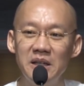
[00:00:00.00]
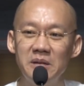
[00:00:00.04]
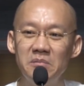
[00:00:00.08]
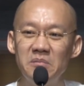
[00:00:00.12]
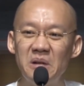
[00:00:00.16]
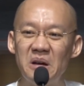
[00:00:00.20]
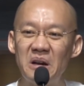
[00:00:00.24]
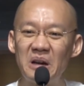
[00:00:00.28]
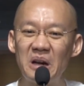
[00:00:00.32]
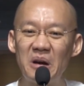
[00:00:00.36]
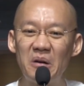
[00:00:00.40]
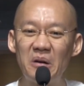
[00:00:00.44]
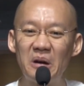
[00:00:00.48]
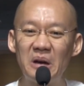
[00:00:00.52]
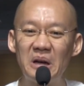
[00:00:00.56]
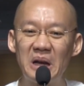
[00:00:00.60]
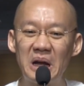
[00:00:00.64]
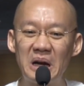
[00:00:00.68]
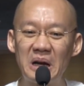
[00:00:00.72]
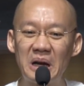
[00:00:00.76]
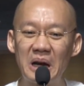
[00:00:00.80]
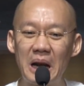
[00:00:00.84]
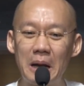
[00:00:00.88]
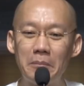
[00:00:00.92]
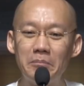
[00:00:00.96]
นี่เหมือนเรา
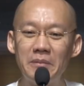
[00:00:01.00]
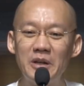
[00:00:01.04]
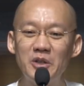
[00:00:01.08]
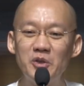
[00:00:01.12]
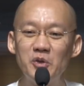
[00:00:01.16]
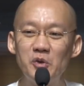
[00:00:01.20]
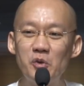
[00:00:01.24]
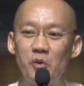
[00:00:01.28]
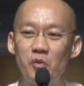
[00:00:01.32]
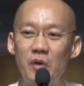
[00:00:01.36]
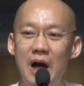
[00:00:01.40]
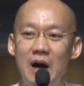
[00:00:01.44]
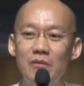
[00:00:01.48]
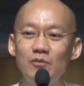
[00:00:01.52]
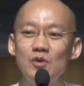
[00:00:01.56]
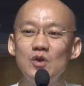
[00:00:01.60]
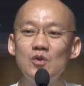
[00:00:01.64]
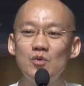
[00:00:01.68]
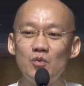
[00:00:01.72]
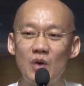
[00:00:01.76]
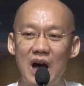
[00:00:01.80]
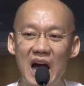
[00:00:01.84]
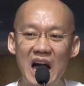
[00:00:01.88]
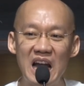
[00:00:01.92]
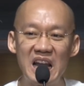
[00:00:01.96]
กำลังกลับไปสู่ความ
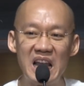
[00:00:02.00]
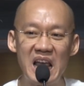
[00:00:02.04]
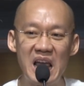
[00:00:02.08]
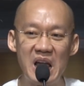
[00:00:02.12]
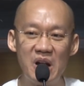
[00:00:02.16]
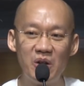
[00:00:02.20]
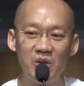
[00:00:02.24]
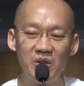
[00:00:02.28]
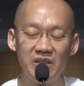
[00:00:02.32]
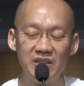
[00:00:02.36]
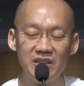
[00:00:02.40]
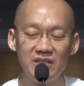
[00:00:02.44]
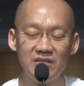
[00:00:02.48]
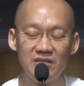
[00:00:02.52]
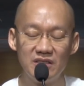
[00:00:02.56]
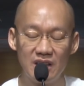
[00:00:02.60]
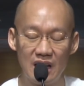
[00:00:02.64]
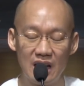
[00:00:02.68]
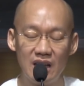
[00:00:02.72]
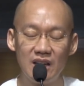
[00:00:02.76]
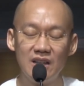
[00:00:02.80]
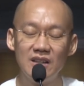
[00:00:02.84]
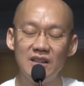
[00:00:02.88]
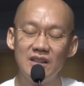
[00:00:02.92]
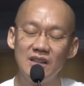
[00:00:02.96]
วุ่นวายแล้ว
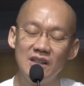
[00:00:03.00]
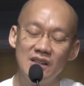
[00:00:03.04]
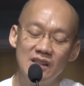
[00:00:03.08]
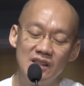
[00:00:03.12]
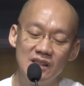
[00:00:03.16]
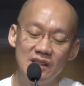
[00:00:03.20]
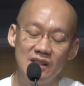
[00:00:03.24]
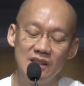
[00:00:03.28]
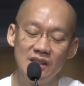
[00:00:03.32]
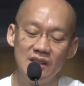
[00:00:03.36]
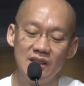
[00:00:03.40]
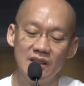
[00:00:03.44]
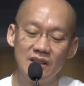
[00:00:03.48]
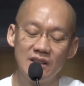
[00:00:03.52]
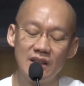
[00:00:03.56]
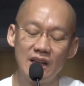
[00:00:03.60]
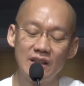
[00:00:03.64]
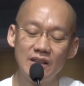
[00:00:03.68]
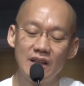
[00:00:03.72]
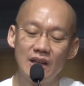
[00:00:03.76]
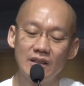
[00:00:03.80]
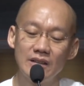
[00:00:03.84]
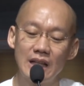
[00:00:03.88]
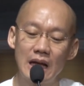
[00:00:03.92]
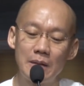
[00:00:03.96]
นะ
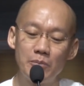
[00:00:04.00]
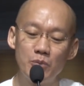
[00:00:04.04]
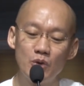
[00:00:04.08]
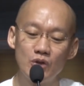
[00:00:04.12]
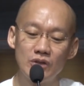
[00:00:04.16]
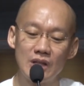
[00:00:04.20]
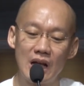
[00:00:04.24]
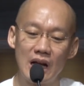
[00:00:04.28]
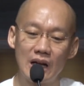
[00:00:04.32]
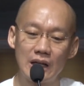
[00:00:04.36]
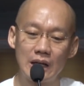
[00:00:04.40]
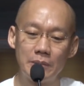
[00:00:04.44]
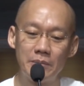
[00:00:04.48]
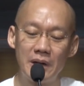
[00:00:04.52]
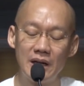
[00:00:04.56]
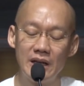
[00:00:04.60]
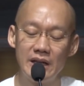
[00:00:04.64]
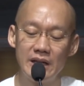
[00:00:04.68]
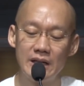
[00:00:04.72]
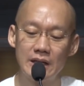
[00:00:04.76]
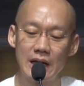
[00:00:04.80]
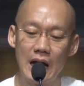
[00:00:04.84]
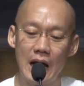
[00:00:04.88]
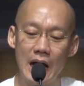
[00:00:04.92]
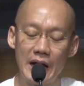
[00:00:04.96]
นั้นทั้งตาปุษากับพ
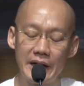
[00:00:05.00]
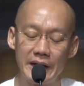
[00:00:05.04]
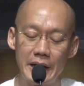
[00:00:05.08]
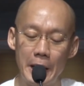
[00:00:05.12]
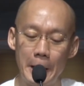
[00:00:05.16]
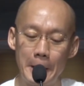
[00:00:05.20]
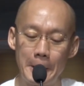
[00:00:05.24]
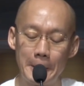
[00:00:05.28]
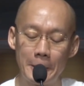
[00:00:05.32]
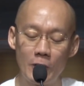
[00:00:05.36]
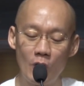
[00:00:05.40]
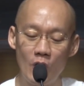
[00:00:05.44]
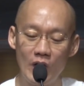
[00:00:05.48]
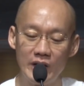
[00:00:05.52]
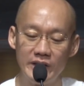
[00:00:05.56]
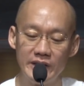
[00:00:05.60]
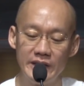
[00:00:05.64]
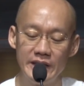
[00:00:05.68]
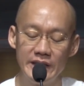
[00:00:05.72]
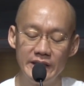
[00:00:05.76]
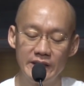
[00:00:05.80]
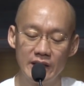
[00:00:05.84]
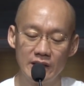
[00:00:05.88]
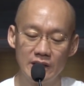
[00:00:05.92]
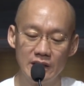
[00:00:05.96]
ริกาเนี่ยก่อน
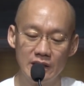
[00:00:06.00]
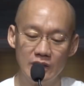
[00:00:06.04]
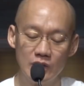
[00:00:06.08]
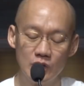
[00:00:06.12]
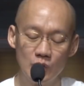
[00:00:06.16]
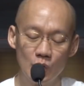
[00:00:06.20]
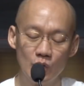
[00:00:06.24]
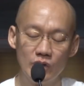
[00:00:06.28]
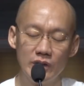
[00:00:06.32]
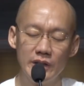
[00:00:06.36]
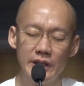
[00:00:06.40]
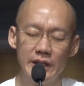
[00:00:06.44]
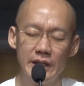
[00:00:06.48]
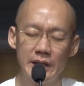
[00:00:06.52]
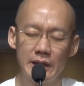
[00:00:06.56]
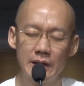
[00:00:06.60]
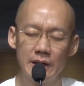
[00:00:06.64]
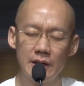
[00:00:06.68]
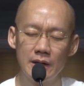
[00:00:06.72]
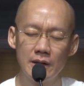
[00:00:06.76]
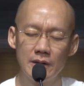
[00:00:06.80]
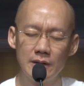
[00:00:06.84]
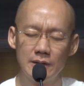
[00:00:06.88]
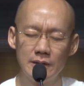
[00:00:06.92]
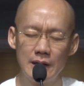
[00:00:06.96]
ที่จะถึงจุดที่
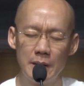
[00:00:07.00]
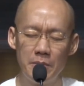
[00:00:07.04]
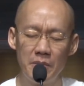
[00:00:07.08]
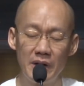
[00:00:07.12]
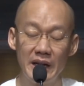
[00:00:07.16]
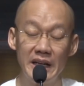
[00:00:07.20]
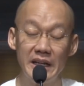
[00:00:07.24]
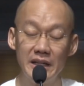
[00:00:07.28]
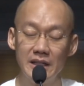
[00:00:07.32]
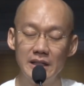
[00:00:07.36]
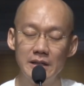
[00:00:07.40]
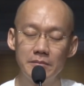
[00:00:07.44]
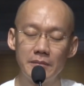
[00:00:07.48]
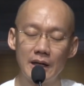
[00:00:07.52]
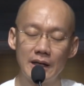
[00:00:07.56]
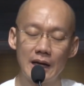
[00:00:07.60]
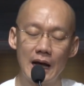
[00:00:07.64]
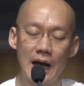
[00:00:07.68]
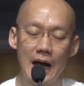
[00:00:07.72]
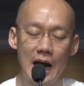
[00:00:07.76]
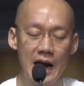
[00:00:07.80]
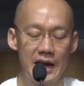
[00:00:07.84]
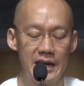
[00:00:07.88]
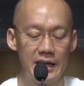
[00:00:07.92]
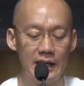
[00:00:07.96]
ดำริขึ้นมา
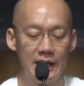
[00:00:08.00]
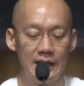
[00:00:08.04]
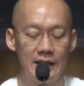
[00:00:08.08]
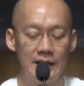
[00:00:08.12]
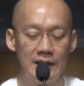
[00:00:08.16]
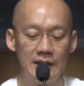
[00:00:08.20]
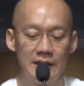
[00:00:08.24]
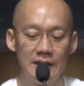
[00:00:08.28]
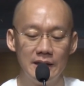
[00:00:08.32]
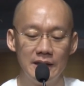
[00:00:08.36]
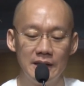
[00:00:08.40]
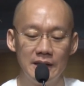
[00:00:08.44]
ได้เนี่ย